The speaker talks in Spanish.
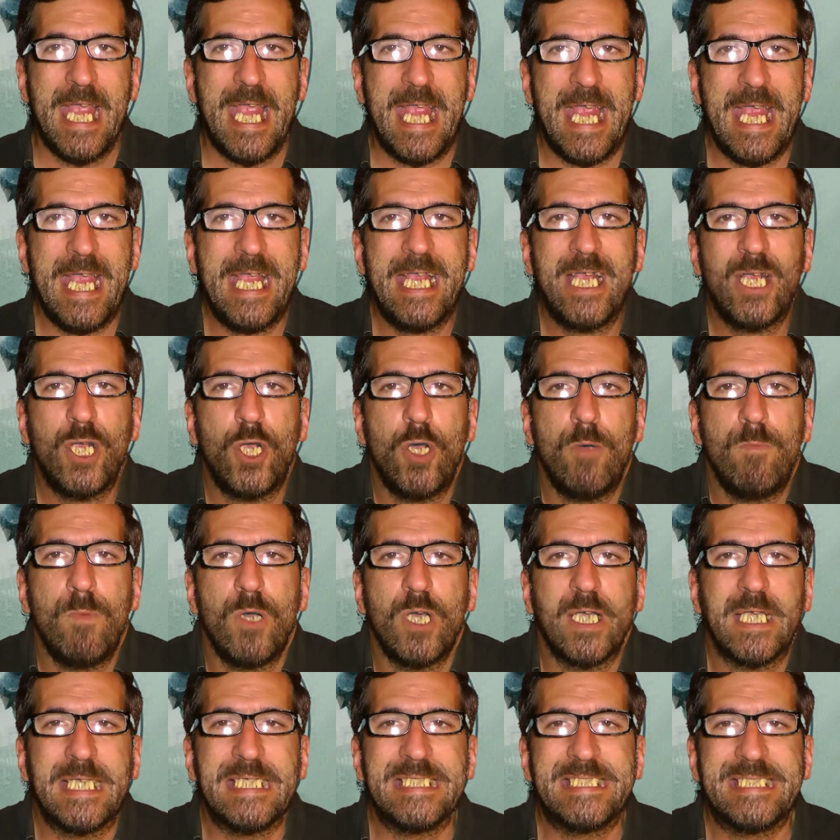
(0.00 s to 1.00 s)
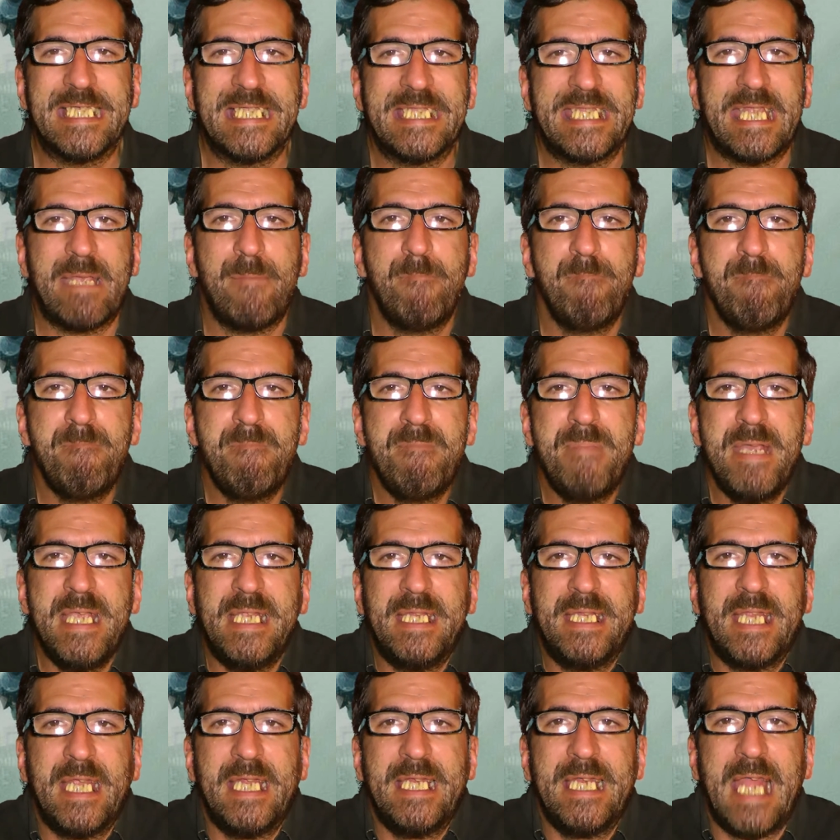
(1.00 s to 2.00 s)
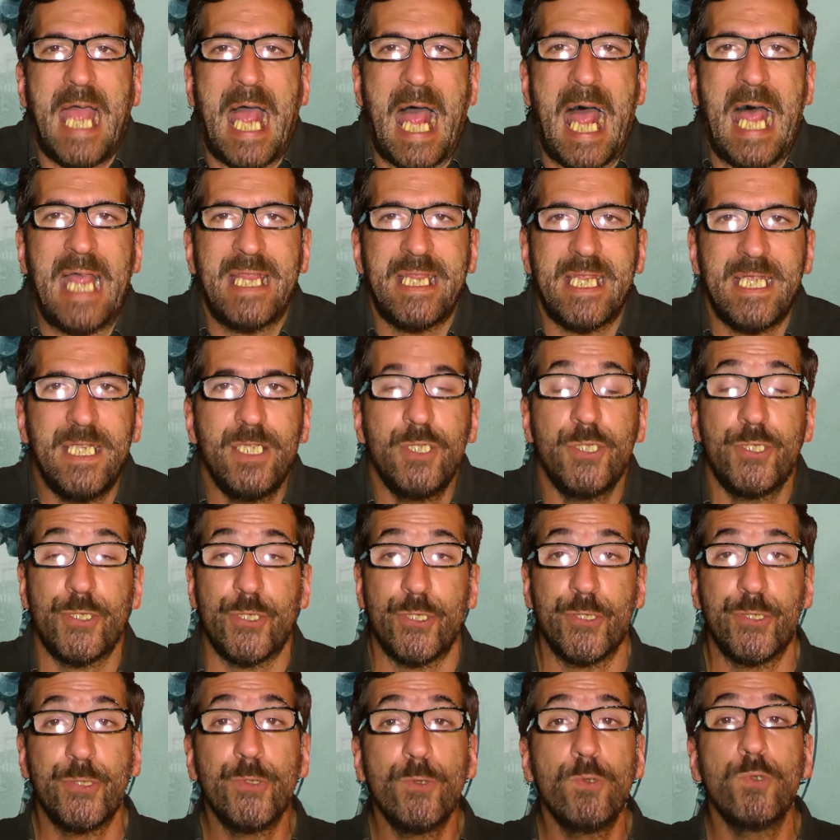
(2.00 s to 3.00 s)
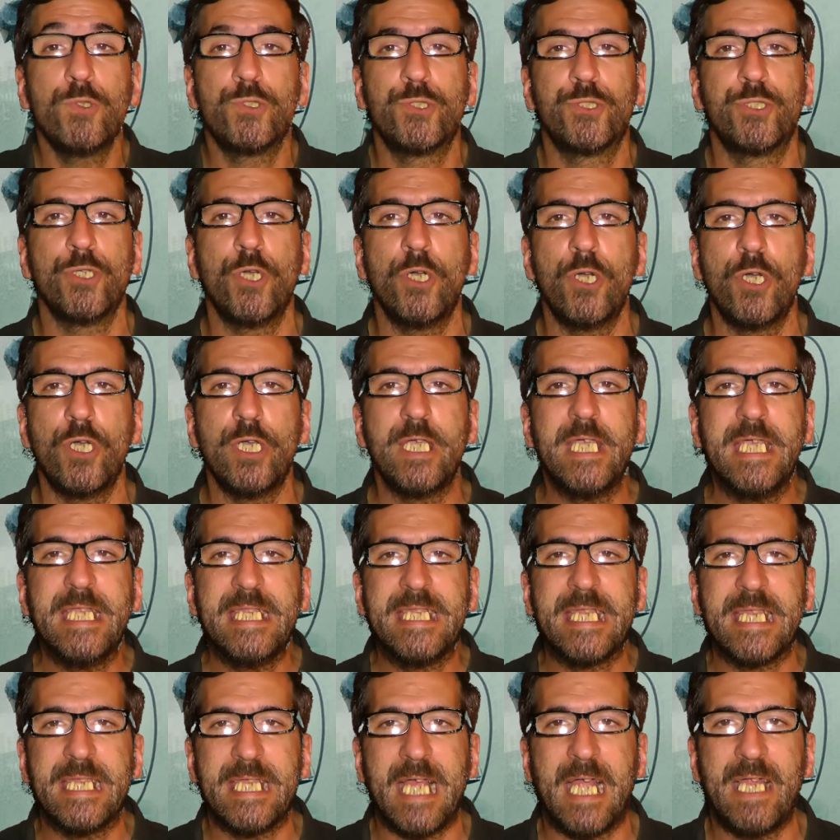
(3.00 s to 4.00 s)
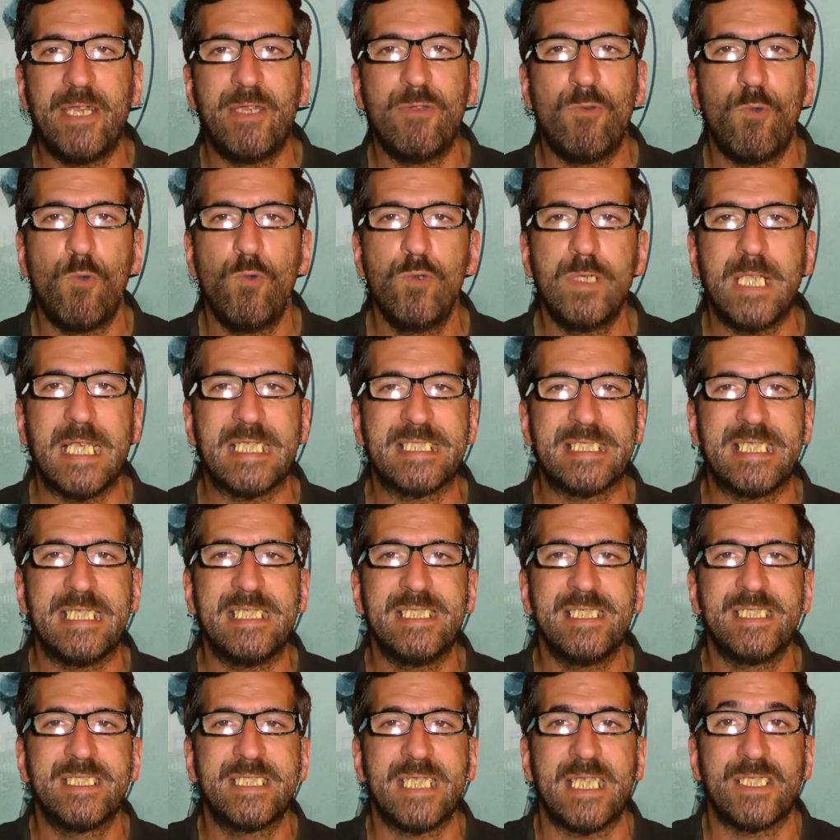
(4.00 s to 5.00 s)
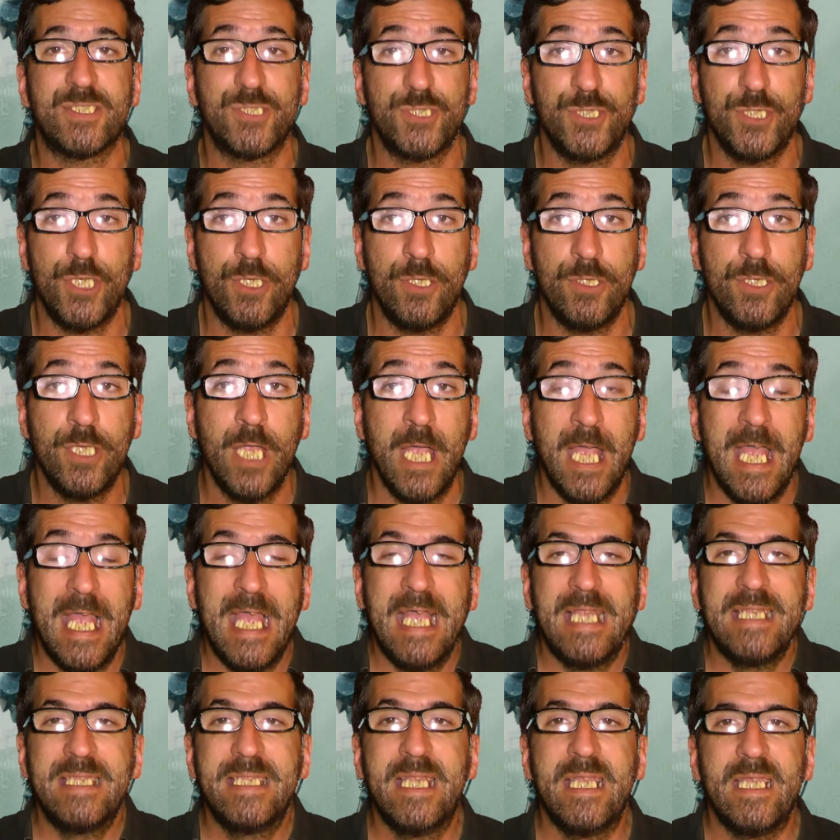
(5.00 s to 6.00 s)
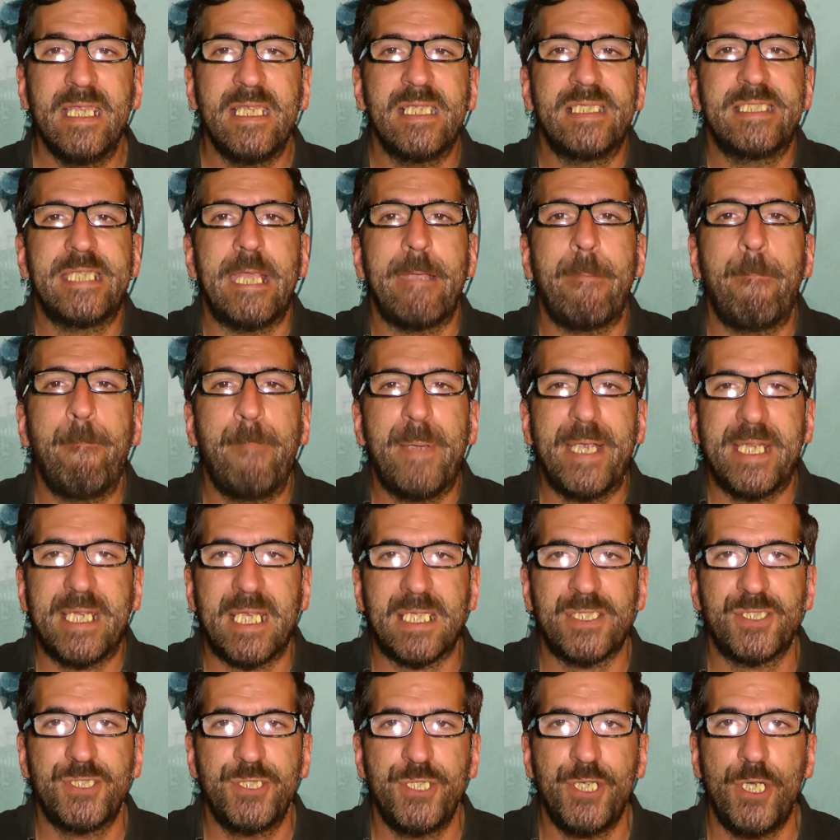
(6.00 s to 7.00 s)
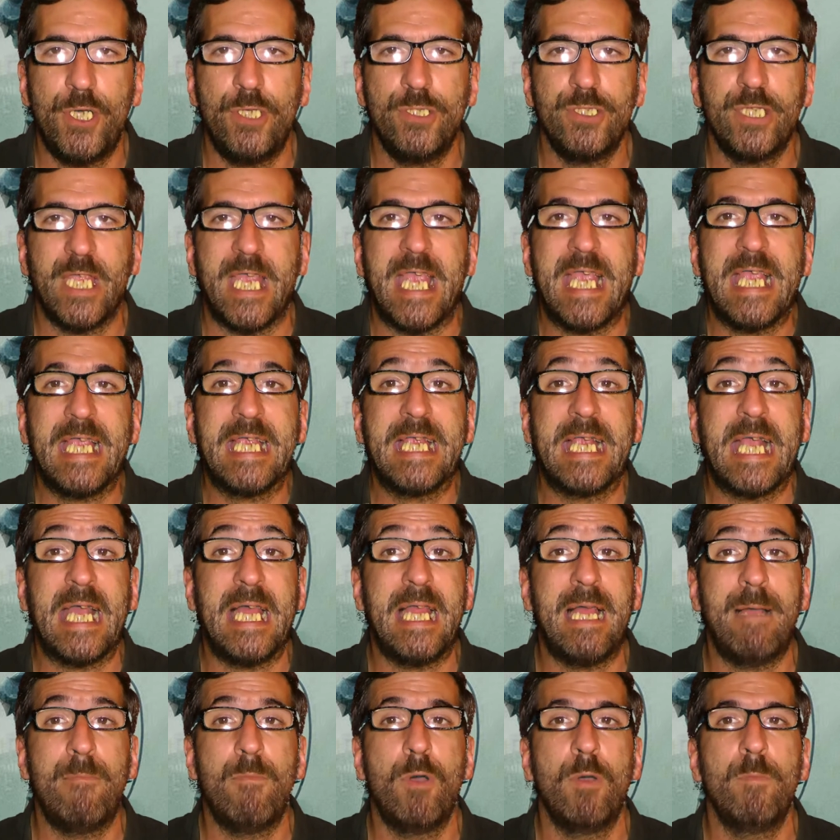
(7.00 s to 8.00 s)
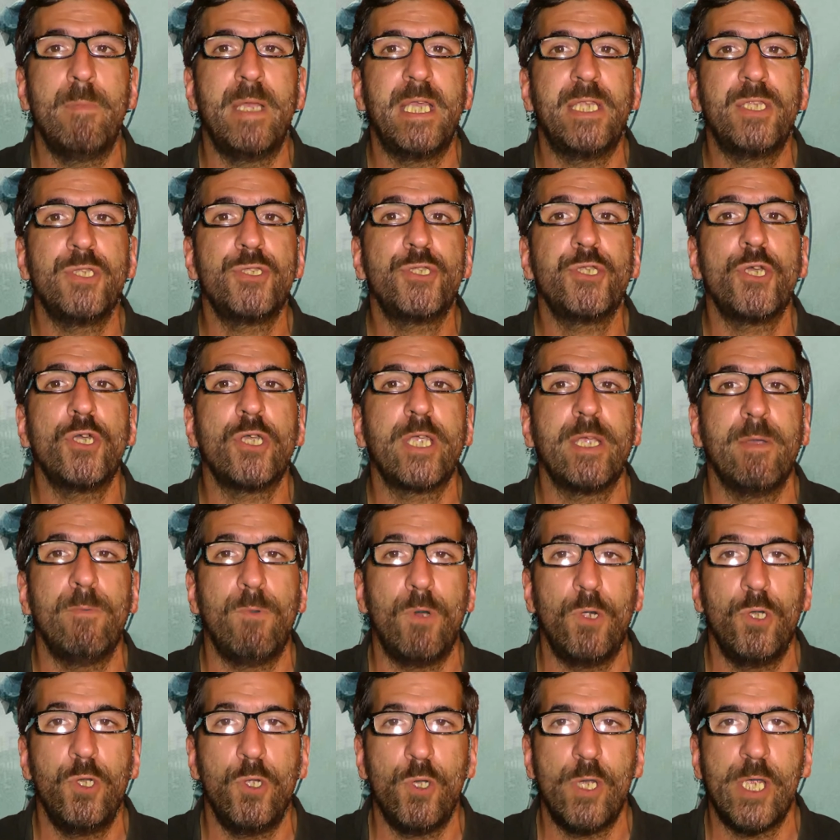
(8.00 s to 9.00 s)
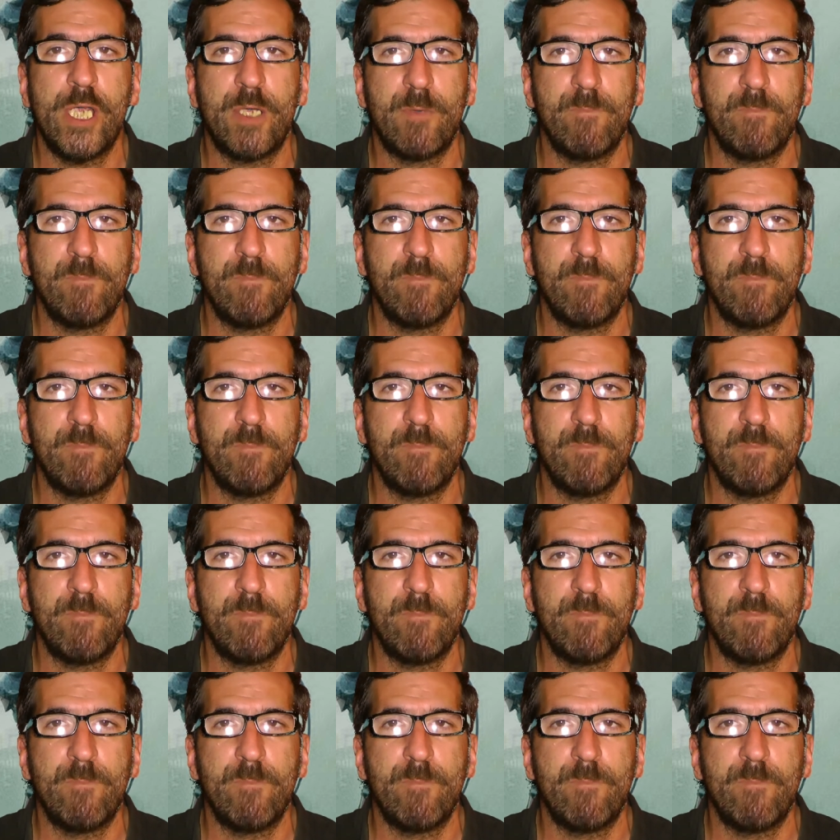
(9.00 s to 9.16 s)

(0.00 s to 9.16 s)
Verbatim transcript: es como que se te meten adentro tuyo y te dan una sensación de desesperación en cada momento que vos lo